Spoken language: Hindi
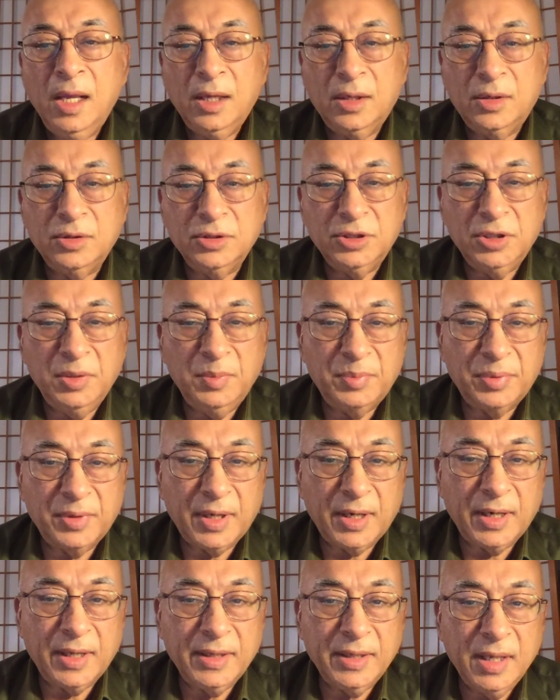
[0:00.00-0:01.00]
कुछ
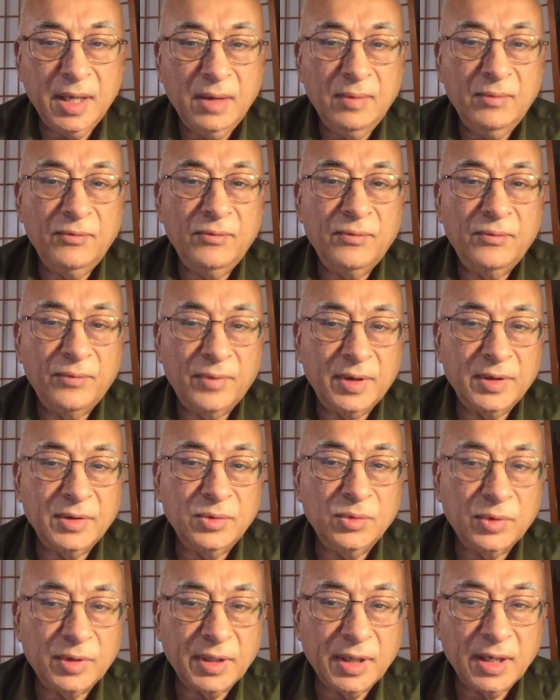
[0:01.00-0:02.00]
प्राणायाम व
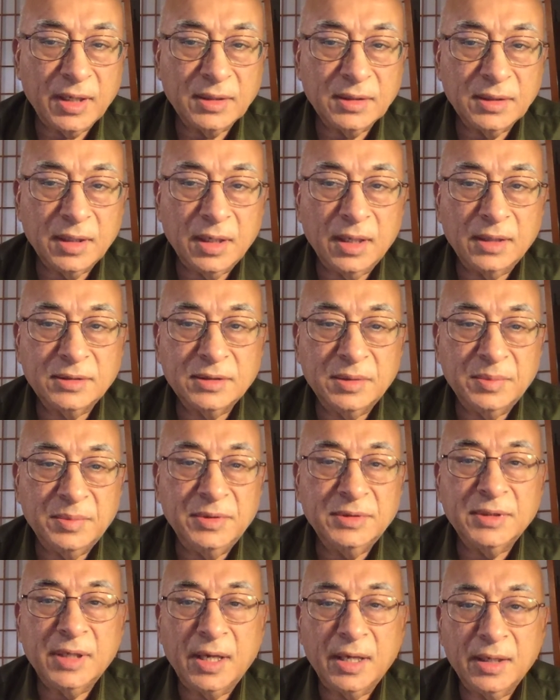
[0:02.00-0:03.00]
योग के आसन भी
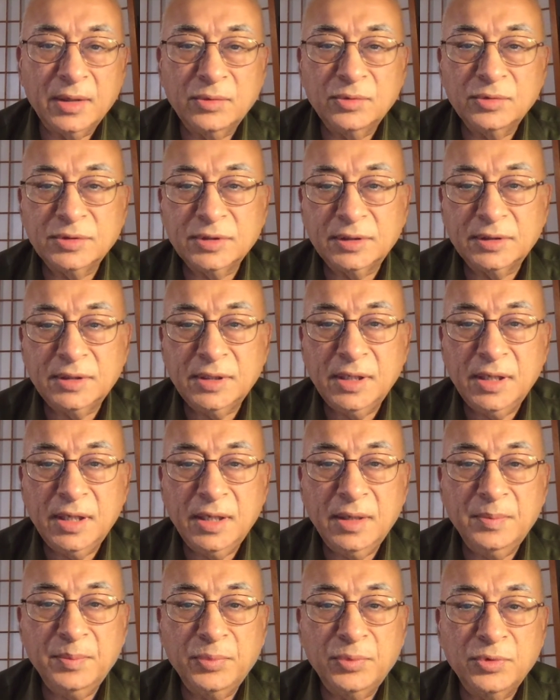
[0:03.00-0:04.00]
सहायक हो सकते
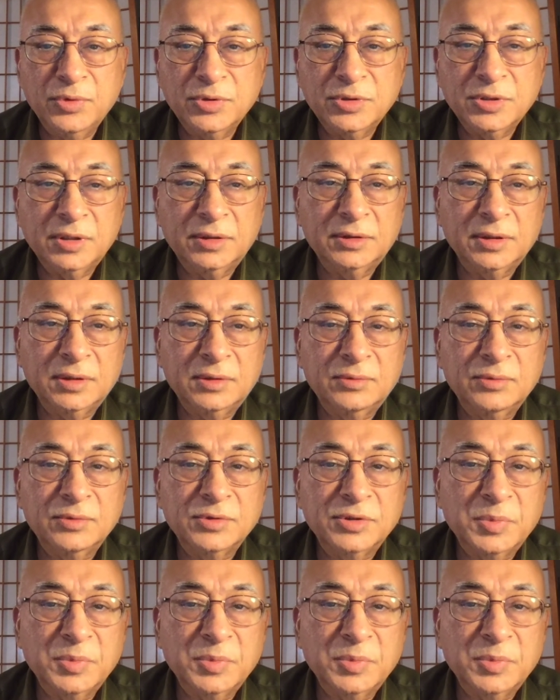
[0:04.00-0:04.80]
हैं पोषक तत्वों से